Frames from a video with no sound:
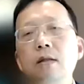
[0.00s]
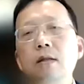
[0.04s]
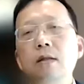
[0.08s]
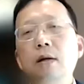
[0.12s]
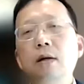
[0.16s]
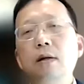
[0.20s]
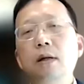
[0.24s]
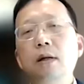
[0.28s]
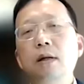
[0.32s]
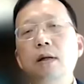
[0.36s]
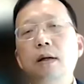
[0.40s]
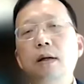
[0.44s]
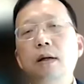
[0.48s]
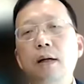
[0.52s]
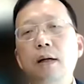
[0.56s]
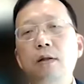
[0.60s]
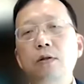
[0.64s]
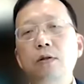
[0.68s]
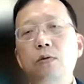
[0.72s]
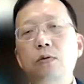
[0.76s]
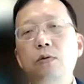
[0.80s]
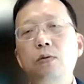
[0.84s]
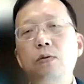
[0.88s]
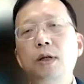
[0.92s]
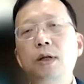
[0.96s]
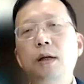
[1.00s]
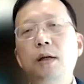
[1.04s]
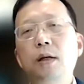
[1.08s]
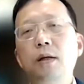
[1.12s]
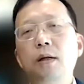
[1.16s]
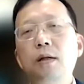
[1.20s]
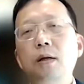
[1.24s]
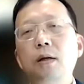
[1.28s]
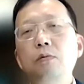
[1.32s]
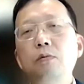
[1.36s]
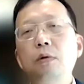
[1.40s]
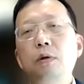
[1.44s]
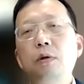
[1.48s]
制造业呢还是处在一个
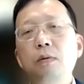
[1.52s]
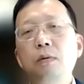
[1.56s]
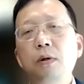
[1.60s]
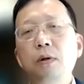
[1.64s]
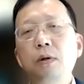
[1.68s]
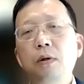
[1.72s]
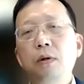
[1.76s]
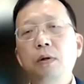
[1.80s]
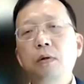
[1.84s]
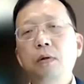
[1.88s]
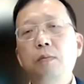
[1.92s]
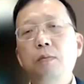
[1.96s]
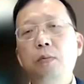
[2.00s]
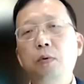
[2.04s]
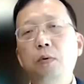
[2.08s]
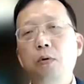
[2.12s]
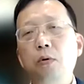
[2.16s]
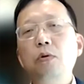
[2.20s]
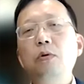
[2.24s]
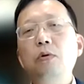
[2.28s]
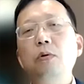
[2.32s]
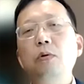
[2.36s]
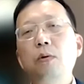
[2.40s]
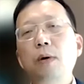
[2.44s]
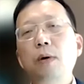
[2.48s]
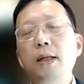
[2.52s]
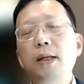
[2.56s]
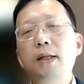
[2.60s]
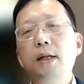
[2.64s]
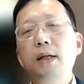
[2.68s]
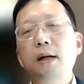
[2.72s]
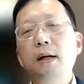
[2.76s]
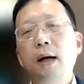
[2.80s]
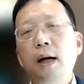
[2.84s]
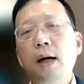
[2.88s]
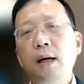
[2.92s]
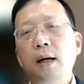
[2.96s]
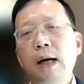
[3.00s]
相对薄弱的环
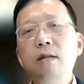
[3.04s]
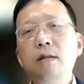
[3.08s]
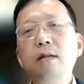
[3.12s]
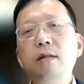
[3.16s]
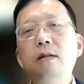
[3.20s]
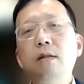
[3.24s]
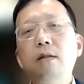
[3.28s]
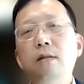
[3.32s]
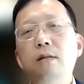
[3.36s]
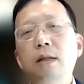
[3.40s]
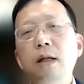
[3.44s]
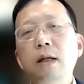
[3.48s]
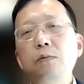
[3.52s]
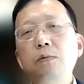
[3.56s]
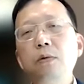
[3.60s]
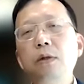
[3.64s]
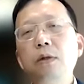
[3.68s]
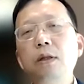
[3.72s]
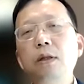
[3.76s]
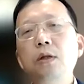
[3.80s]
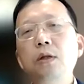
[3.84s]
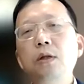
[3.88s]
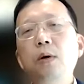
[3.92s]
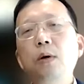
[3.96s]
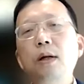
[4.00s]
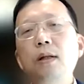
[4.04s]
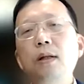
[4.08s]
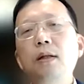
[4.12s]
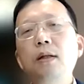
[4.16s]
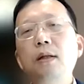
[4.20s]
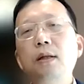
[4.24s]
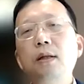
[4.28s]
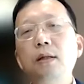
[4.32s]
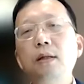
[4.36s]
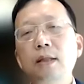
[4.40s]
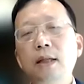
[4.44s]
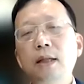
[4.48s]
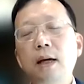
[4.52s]
节，还是一个相对低端的
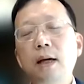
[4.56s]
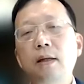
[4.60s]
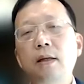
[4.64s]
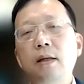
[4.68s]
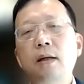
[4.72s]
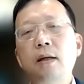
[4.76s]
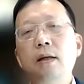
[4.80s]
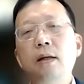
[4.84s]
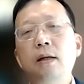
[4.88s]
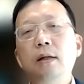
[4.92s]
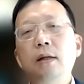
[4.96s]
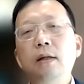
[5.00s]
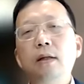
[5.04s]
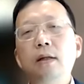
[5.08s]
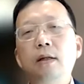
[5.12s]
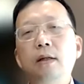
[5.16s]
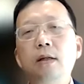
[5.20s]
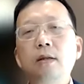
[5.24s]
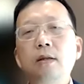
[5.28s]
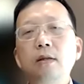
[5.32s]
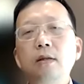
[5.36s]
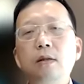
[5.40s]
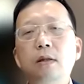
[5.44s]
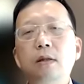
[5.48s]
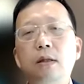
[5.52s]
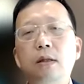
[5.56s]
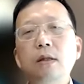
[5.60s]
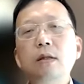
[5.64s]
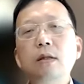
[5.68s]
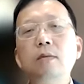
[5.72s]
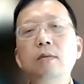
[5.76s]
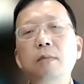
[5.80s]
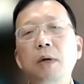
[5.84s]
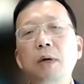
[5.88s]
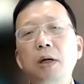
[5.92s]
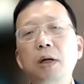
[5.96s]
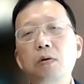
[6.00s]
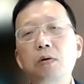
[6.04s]
一个产业。其实即
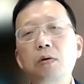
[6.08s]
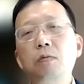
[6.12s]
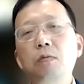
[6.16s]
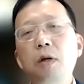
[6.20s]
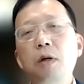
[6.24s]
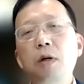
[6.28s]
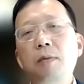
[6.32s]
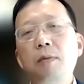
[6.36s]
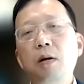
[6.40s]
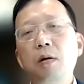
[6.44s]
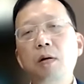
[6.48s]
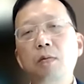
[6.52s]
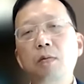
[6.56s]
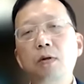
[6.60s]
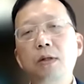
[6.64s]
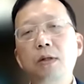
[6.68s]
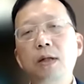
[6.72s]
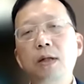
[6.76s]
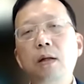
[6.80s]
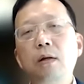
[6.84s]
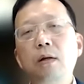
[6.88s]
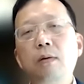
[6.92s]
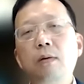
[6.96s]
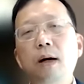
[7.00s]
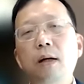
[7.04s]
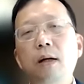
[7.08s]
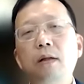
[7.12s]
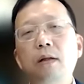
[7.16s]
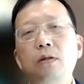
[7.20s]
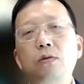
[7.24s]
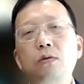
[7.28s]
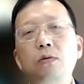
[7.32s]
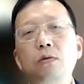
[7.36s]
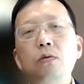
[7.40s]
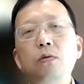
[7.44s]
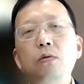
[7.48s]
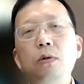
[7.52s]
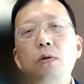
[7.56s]
使没有中美贸易摩擦的话呢，
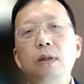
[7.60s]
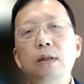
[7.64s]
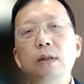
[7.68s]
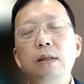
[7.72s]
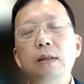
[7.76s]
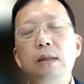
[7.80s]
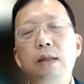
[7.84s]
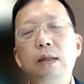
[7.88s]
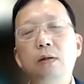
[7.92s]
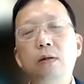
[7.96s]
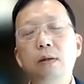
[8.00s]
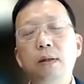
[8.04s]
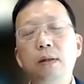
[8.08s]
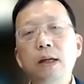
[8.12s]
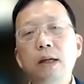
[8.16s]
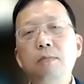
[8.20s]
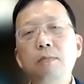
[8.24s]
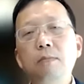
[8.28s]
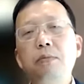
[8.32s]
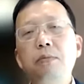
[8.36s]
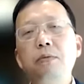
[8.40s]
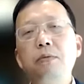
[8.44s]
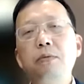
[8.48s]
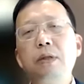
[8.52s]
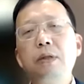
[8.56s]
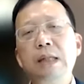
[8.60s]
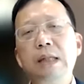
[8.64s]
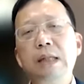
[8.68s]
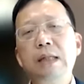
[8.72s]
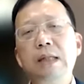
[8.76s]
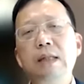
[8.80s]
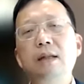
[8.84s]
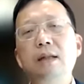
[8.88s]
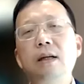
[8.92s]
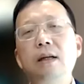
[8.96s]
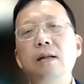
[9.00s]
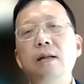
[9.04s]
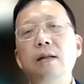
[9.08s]
中国的内部
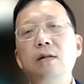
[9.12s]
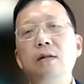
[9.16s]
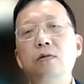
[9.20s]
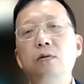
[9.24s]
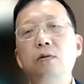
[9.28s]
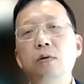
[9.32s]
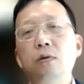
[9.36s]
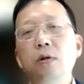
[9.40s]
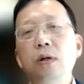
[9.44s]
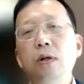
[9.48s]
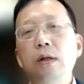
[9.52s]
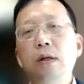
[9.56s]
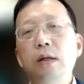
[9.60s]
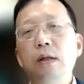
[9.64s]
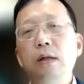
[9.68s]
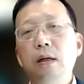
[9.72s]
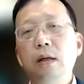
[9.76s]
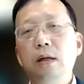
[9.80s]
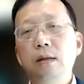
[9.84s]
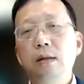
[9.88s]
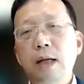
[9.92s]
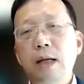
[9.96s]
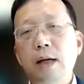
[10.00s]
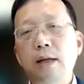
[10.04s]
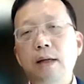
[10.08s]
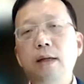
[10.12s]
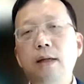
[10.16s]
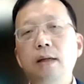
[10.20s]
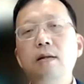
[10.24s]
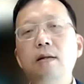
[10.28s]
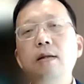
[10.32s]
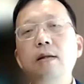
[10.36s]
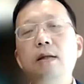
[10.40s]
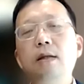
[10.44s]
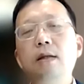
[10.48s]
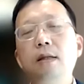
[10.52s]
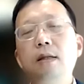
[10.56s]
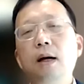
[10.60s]
企业的这种呃产业
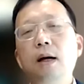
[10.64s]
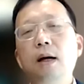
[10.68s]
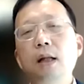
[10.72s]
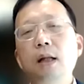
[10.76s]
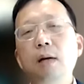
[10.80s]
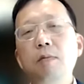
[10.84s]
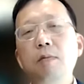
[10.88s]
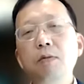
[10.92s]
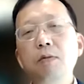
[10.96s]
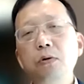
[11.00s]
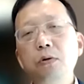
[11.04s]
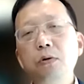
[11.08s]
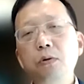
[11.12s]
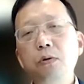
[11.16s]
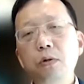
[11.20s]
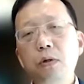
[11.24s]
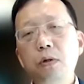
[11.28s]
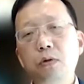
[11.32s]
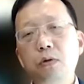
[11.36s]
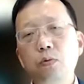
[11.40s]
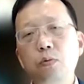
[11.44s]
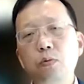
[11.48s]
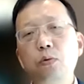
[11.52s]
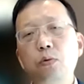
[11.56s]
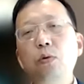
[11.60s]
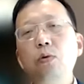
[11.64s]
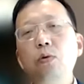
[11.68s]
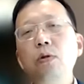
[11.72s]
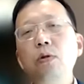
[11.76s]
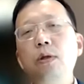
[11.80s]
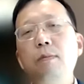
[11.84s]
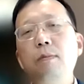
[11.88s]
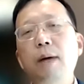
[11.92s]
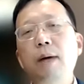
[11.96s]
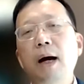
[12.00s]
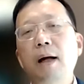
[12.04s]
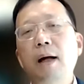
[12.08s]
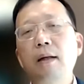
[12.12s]
升级啊，他们就主动
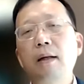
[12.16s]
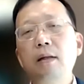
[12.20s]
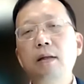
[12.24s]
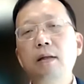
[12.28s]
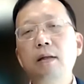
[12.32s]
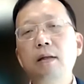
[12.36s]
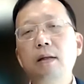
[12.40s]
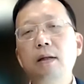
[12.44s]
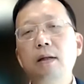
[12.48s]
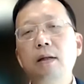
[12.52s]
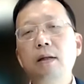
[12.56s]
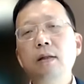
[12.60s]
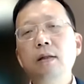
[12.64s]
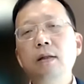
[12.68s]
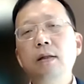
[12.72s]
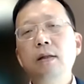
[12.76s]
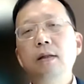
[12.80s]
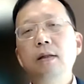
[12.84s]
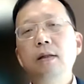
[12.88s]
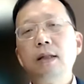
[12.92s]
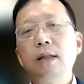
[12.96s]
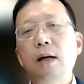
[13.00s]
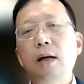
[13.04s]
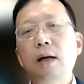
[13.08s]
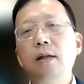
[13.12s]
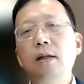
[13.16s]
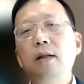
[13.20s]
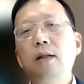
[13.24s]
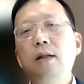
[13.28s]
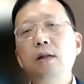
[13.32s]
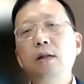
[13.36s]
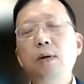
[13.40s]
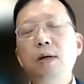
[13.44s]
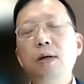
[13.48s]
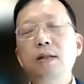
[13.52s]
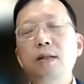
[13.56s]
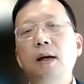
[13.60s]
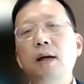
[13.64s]
的把一些产业
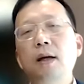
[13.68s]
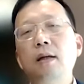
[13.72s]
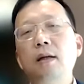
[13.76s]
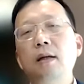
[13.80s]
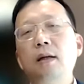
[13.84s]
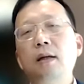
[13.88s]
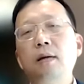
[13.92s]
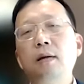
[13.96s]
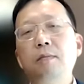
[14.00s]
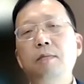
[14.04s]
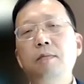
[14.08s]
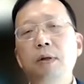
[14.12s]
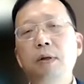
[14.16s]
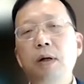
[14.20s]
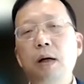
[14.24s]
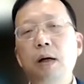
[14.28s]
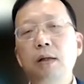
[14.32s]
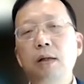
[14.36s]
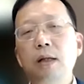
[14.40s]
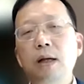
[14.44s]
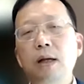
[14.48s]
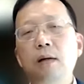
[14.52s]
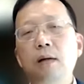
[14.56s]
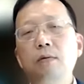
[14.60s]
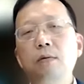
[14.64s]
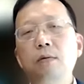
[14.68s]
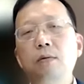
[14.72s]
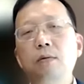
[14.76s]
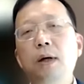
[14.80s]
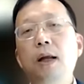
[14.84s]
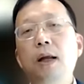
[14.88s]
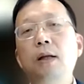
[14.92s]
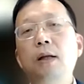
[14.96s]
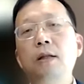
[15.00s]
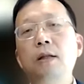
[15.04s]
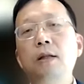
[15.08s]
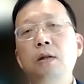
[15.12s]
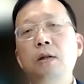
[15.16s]
低端产业啊，向越
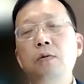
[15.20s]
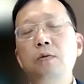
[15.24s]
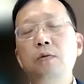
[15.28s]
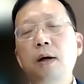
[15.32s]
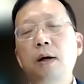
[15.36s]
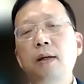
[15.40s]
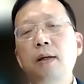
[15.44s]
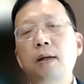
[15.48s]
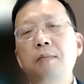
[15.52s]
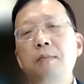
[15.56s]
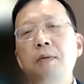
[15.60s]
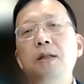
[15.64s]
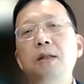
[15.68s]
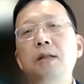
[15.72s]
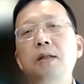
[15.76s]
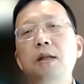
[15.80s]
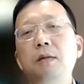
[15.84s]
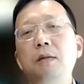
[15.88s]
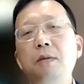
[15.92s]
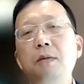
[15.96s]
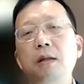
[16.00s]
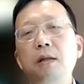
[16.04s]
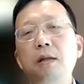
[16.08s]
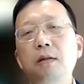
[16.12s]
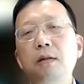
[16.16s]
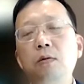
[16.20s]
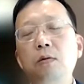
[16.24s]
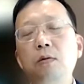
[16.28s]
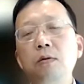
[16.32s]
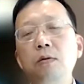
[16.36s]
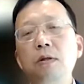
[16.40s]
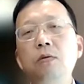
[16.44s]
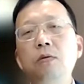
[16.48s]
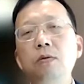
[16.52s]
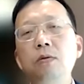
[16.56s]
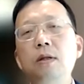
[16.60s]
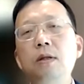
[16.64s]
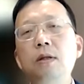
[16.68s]
南进行转移，毕竟那边的人
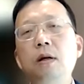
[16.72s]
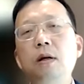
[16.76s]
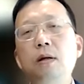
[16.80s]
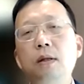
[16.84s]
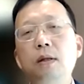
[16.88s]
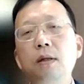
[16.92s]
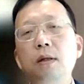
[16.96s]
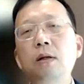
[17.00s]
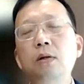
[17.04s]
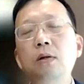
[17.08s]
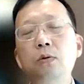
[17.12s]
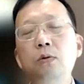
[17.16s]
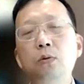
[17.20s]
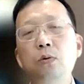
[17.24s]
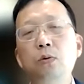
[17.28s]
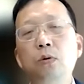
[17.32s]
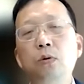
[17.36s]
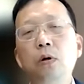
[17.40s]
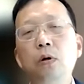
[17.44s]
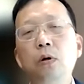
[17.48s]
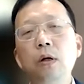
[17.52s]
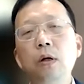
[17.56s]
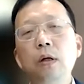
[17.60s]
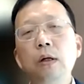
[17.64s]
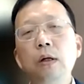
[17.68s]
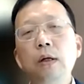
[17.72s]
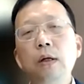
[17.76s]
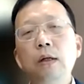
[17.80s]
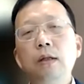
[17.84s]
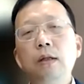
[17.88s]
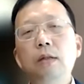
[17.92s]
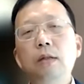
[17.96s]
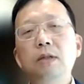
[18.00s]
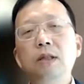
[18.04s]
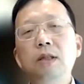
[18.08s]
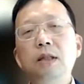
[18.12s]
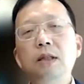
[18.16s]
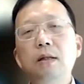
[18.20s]
工工资要低很多。
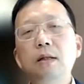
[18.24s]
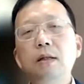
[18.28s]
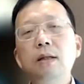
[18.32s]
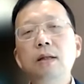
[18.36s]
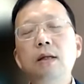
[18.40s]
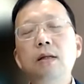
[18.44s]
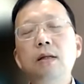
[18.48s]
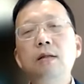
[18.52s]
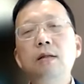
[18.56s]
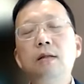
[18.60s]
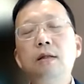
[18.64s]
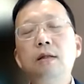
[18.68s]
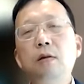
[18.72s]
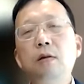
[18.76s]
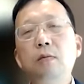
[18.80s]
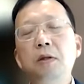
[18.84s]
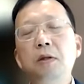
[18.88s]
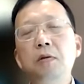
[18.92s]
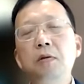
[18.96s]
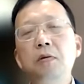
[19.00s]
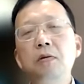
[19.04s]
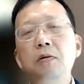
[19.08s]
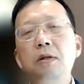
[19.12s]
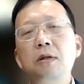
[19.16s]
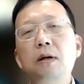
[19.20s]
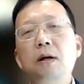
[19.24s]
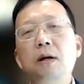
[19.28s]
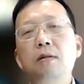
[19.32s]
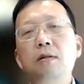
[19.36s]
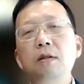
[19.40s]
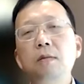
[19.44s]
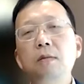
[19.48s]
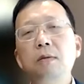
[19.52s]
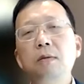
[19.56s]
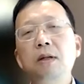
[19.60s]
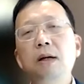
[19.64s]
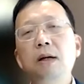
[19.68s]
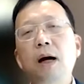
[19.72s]
那么在这件事情上，我们都知道，
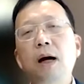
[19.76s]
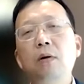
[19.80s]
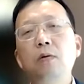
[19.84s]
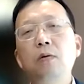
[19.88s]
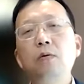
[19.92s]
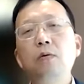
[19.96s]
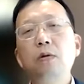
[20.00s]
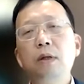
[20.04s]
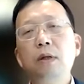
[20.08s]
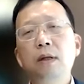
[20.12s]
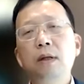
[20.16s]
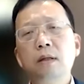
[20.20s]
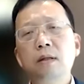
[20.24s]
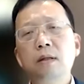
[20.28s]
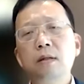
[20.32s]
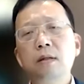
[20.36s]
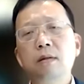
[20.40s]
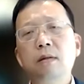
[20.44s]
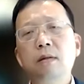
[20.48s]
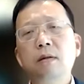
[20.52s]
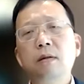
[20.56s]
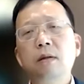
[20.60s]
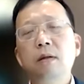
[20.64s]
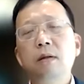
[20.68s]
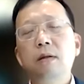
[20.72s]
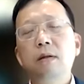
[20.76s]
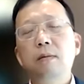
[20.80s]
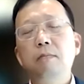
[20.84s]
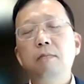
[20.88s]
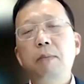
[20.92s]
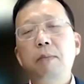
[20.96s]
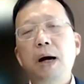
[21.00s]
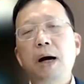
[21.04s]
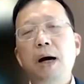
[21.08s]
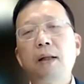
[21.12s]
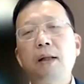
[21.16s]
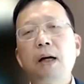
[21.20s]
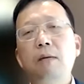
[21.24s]
日本、韩国也是
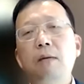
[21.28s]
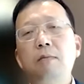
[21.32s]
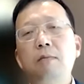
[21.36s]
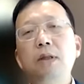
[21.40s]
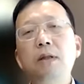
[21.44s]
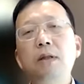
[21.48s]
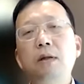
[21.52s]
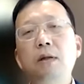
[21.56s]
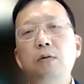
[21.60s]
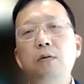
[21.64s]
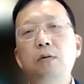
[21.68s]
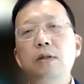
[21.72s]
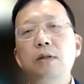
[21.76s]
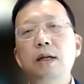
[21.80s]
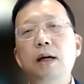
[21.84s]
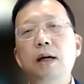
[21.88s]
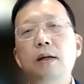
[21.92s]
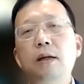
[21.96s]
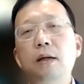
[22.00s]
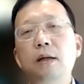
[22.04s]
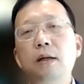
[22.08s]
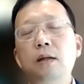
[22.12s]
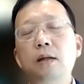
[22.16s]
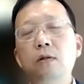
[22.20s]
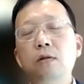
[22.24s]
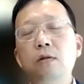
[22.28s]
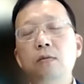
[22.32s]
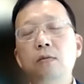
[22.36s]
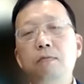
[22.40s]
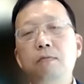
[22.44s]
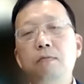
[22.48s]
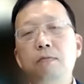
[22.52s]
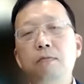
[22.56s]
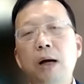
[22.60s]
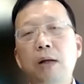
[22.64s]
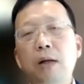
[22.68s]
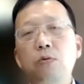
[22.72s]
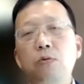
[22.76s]
把他们的很多产业呢，
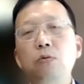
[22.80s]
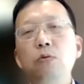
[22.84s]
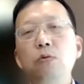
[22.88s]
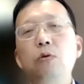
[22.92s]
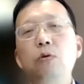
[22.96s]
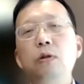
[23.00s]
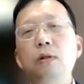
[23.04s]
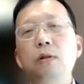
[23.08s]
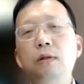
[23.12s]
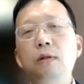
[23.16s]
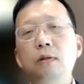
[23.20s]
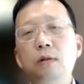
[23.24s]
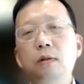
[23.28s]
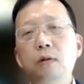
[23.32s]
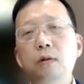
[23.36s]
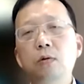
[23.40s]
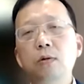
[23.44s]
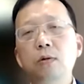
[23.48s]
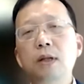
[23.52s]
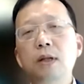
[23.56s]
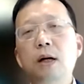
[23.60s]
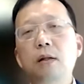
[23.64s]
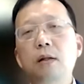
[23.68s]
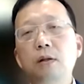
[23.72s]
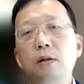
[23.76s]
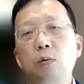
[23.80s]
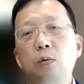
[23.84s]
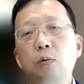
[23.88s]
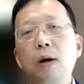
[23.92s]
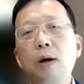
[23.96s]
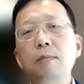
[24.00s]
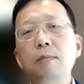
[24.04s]
把中国的工厂的